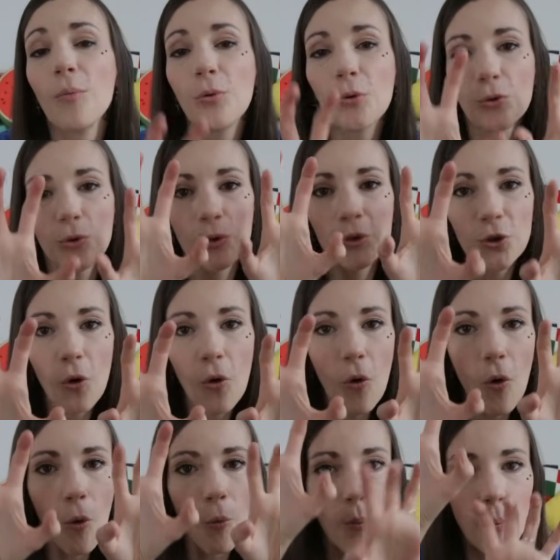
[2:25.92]
Pour le
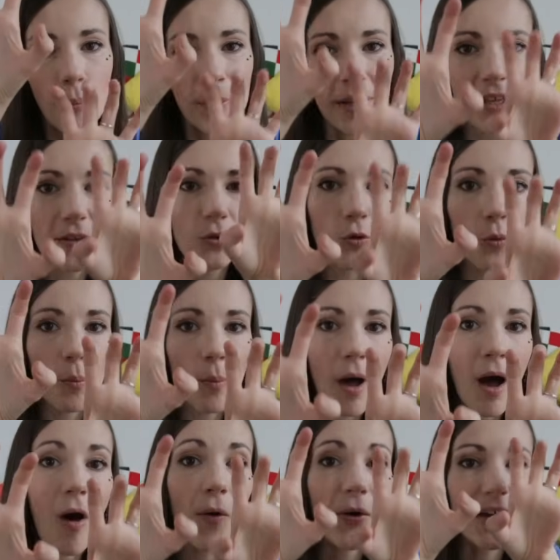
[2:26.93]
lion, on met nos
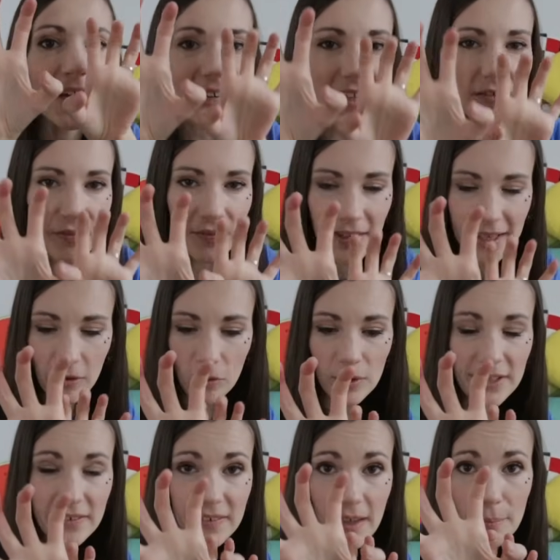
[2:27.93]
mains en griffe et on
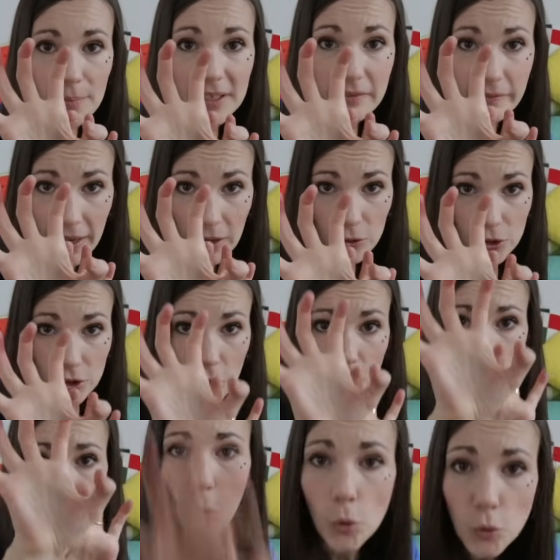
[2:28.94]
les applique vers le sol.
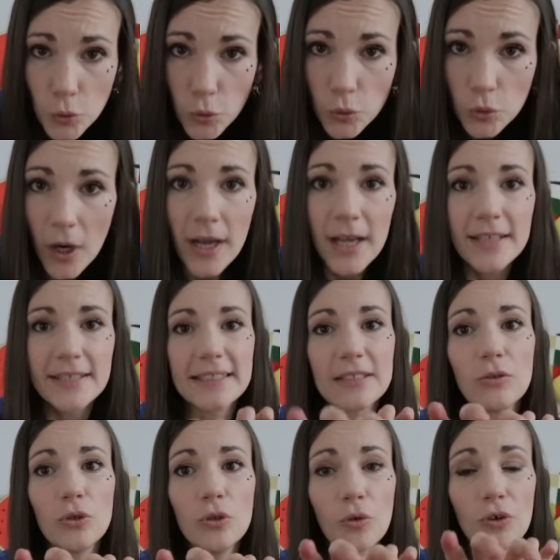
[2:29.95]
C'est
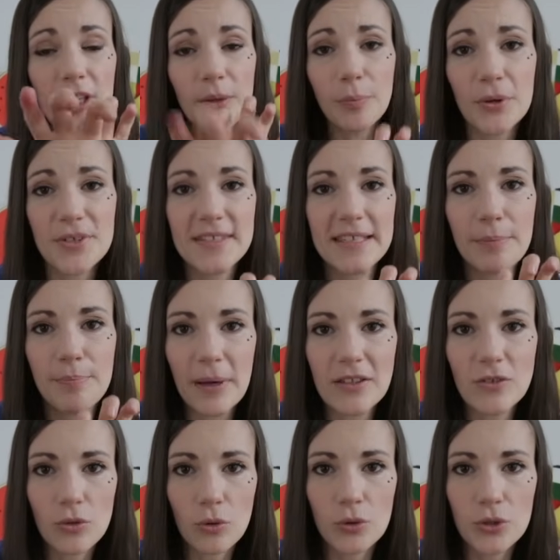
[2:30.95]
le lion qui pose ses
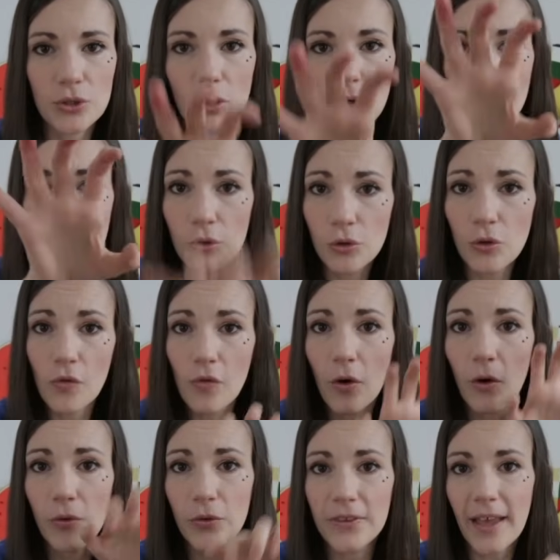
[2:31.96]
pattes sur le sol, une
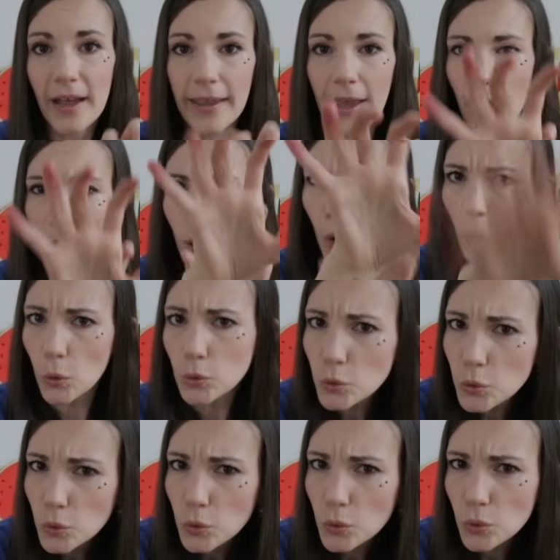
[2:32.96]
devant, une derrière.
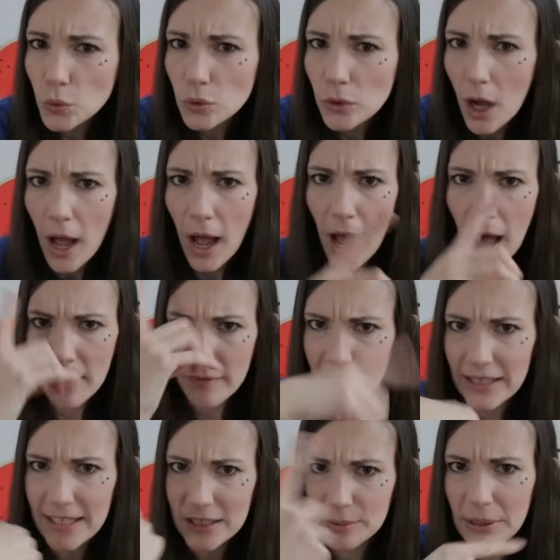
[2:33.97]

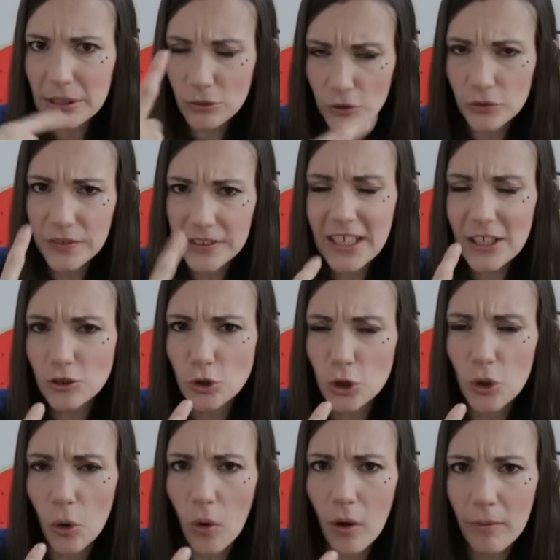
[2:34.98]
Avec l'expression du visage du
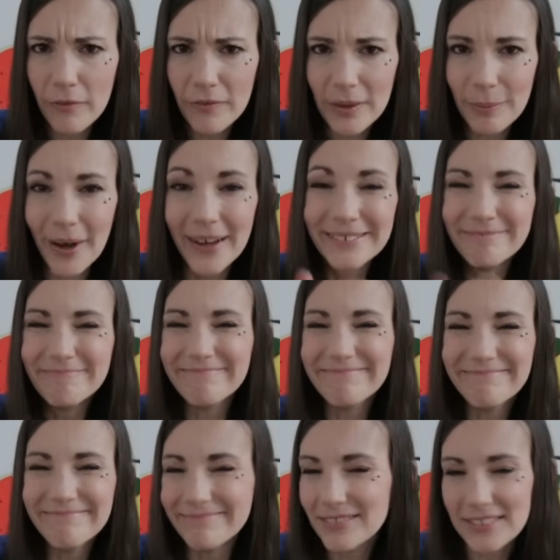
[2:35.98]
lion, hein, me faites pas...
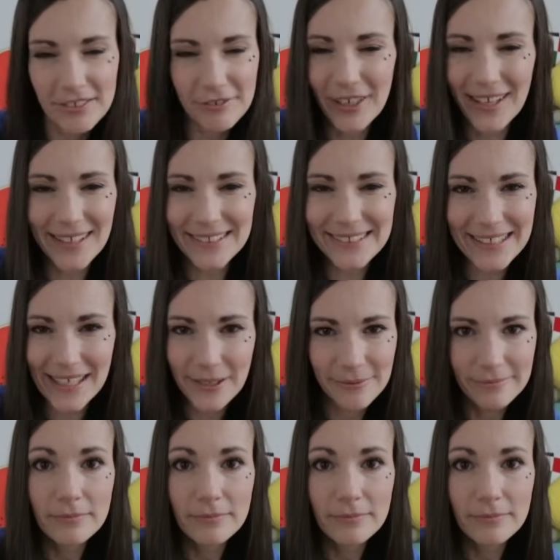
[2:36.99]
ça veut rien dire.